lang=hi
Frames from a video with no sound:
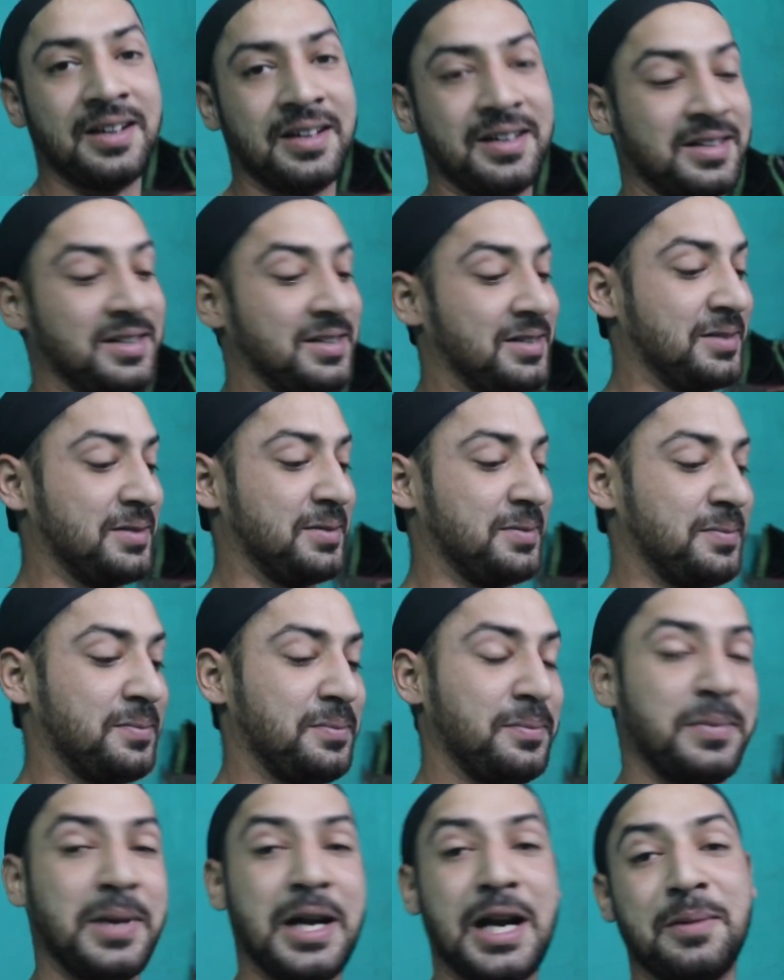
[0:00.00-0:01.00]
uh,
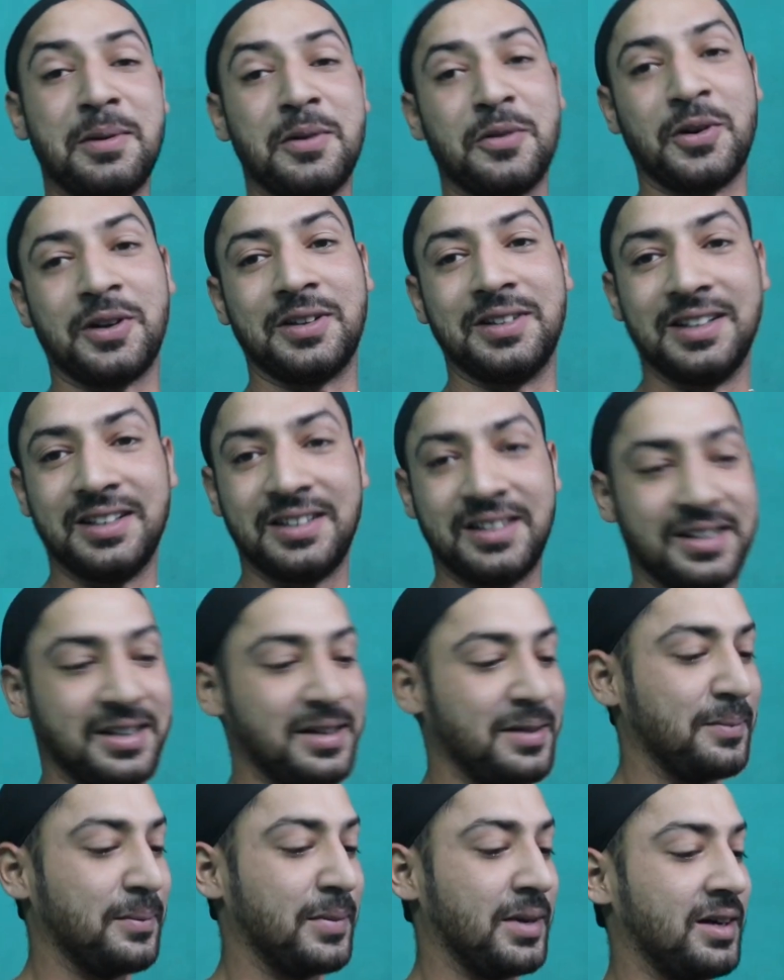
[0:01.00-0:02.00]
paid me for this
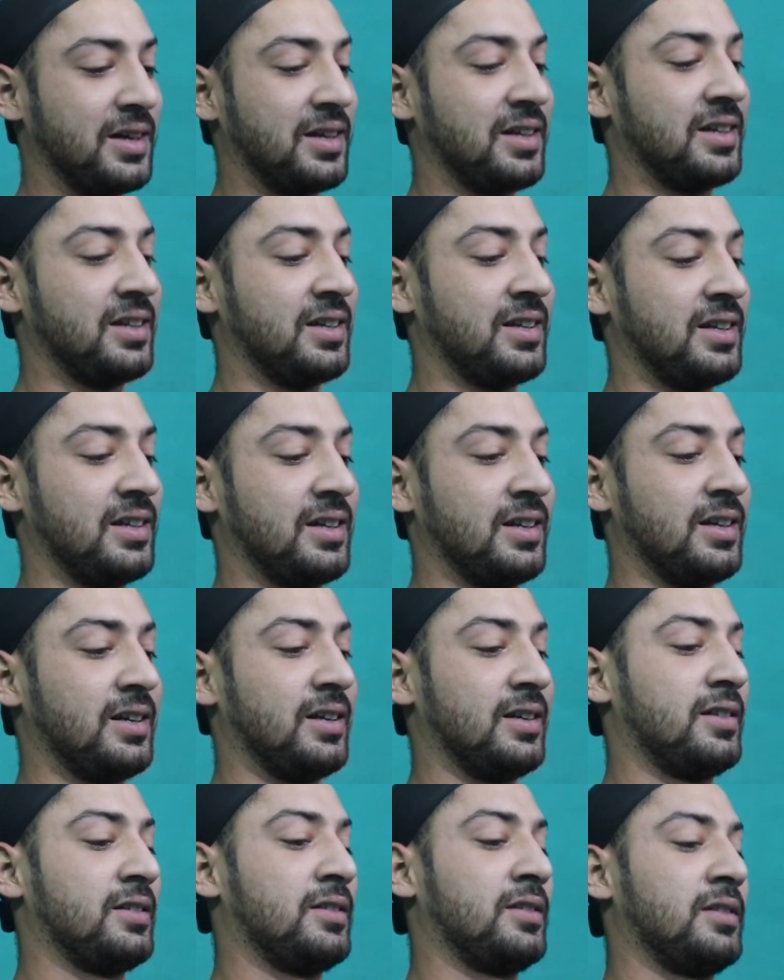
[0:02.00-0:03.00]
but
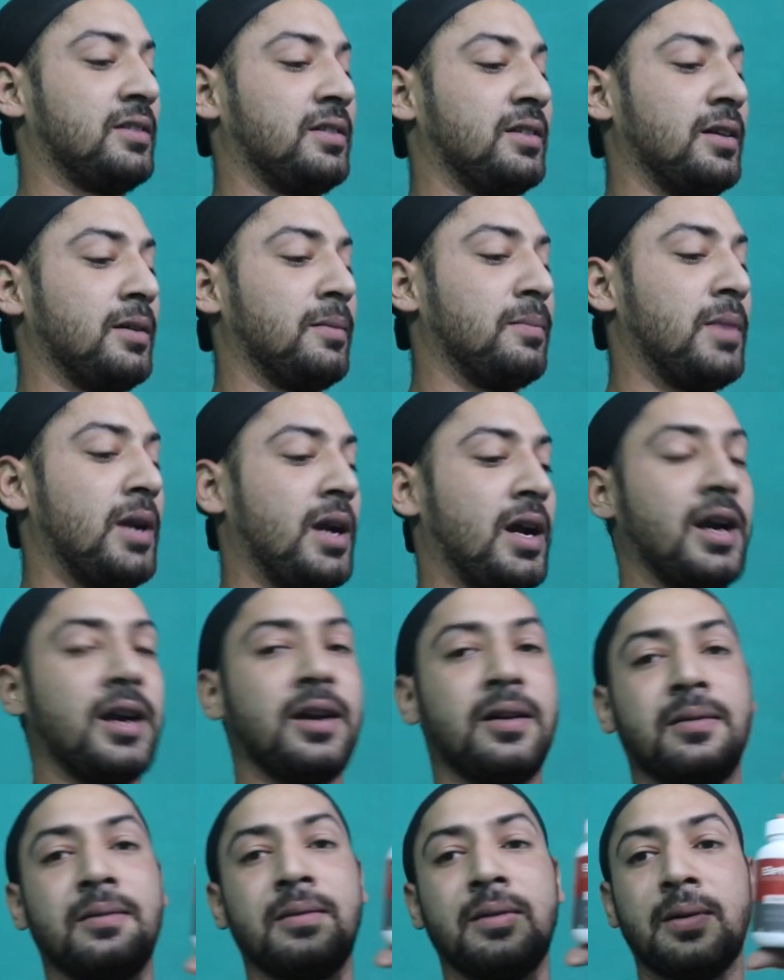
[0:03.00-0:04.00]
it's the
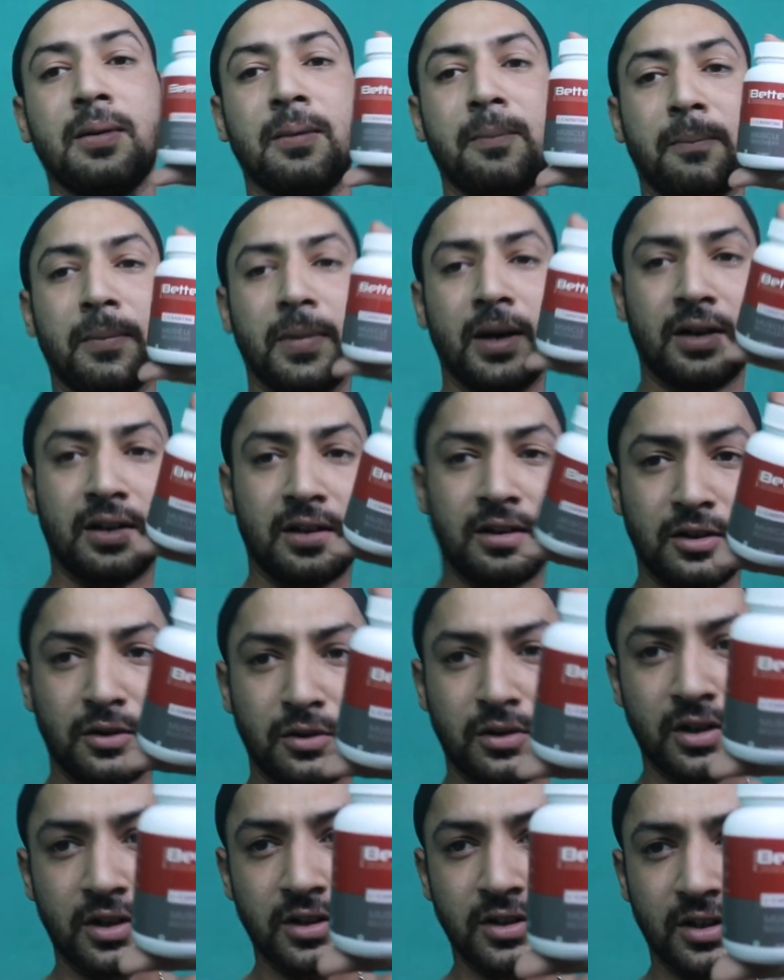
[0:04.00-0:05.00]
brand बेटर
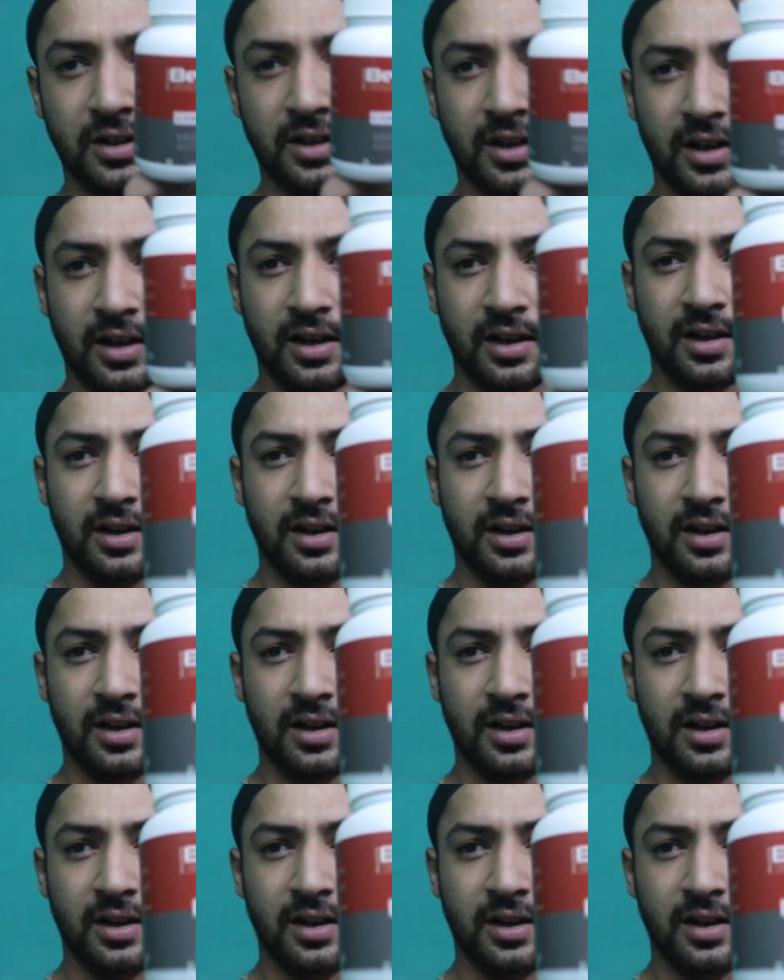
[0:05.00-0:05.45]
न्यूट्रिशन का